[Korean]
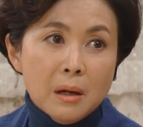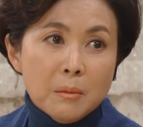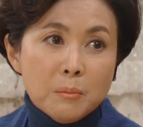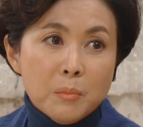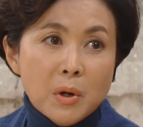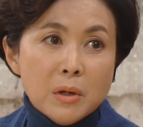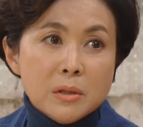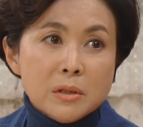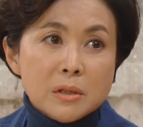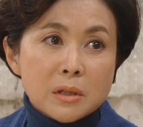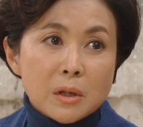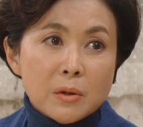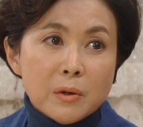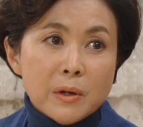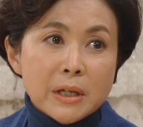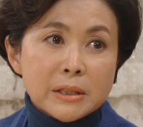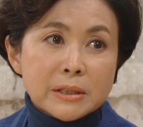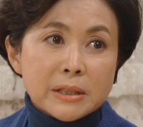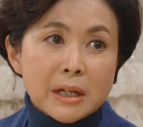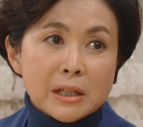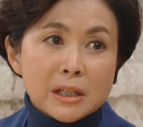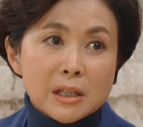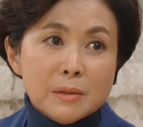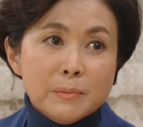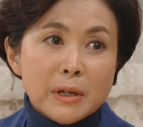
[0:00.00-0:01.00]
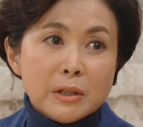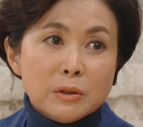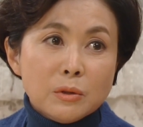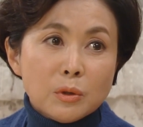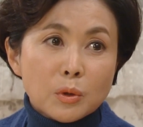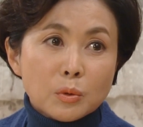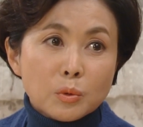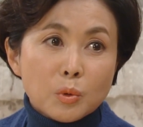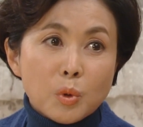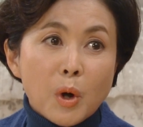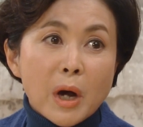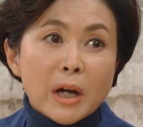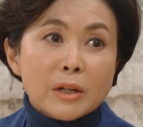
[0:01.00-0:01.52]
먼저 회사
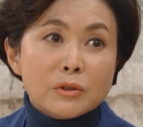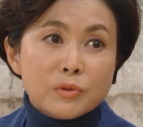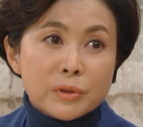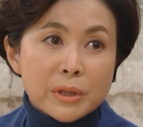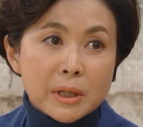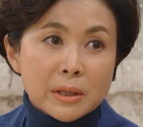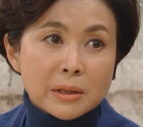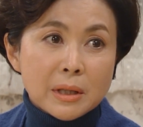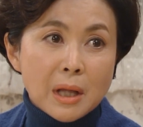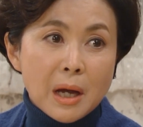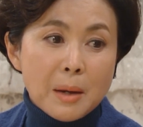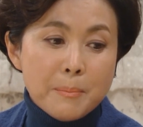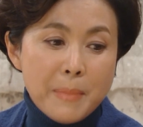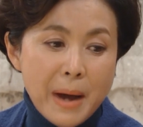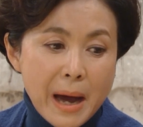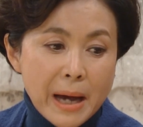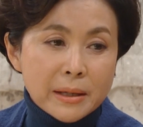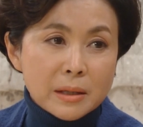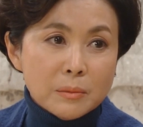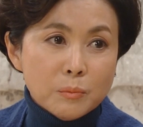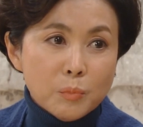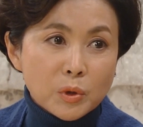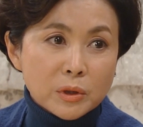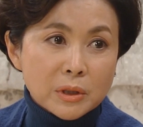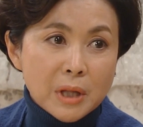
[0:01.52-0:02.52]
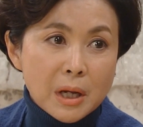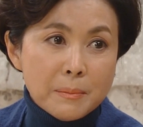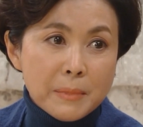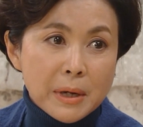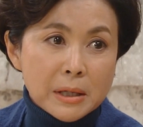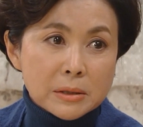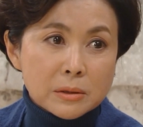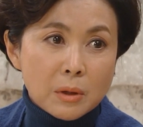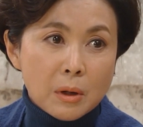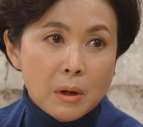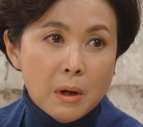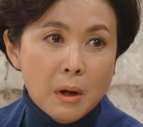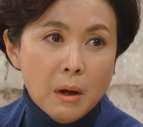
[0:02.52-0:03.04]
그만두고 도와주겠다 말은 못할
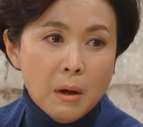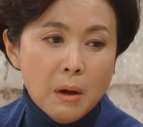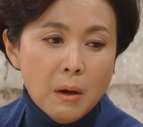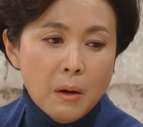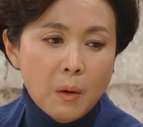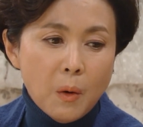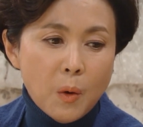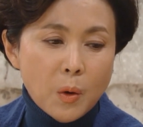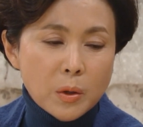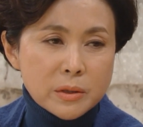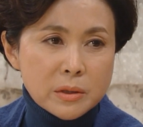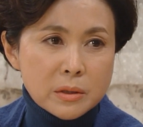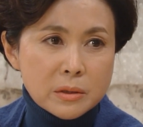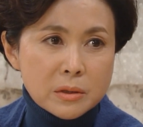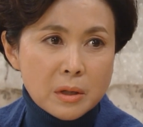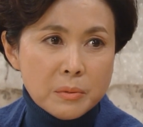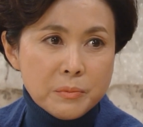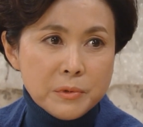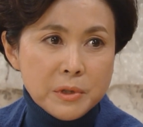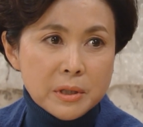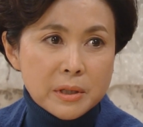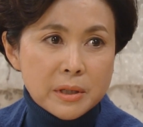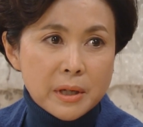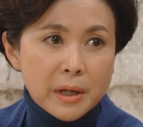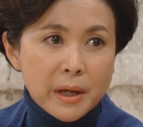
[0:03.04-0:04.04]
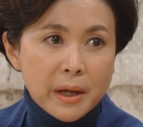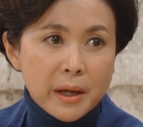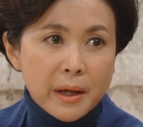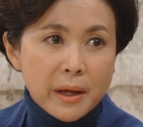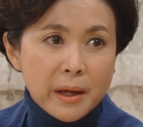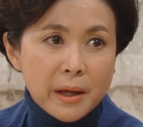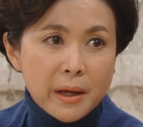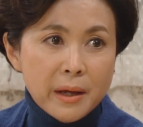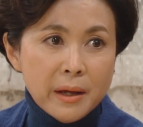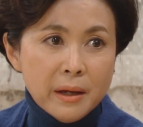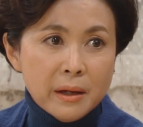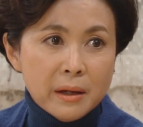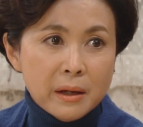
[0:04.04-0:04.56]
망정. 어쩜
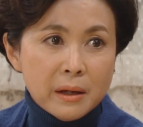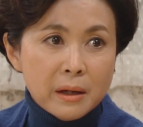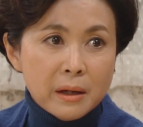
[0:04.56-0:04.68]
이래?